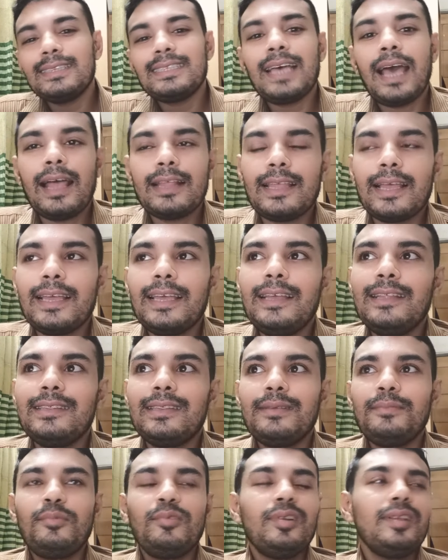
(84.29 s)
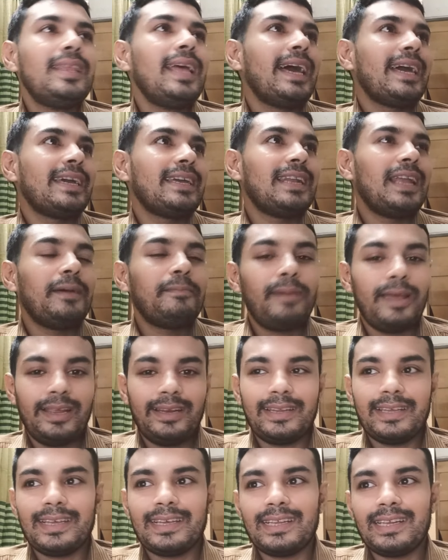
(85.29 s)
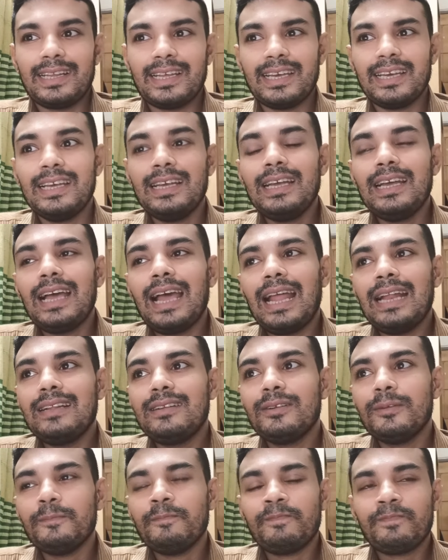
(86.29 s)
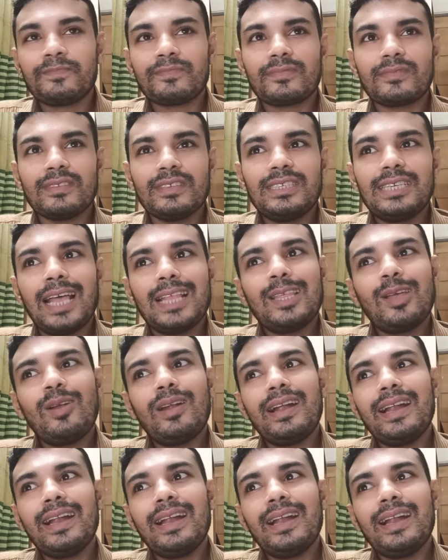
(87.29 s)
ছাতা কিন্তু মনে থাকে না বাইরে গেলে আর ছাতা